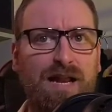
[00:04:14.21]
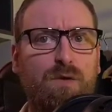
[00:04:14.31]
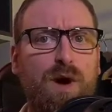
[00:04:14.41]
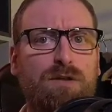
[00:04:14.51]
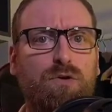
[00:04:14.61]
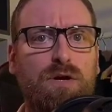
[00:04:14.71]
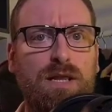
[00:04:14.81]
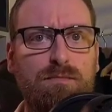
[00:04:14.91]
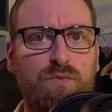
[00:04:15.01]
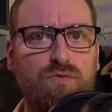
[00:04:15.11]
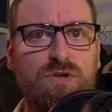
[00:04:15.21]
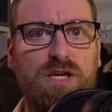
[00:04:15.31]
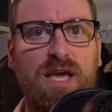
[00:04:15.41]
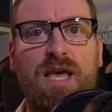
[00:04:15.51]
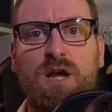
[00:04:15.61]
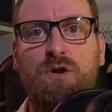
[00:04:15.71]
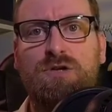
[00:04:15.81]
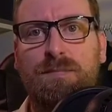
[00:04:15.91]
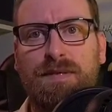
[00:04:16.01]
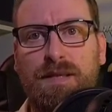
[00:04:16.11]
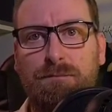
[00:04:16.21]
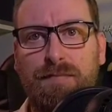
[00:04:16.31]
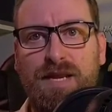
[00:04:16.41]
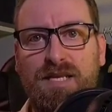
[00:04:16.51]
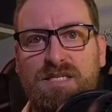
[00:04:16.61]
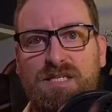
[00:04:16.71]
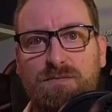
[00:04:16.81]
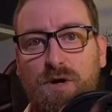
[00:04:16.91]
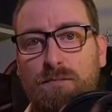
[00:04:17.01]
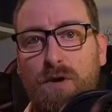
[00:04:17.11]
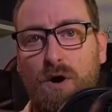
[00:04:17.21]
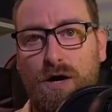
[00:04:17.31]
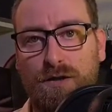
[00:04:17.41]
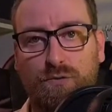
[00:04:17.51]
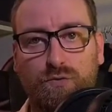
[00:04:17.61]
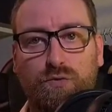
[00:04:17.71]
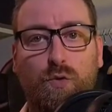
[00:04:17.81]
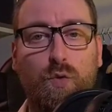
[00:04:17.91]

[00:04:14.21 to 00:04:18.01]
Riguardo le musiche lo sapete benissimo che blocca tutto,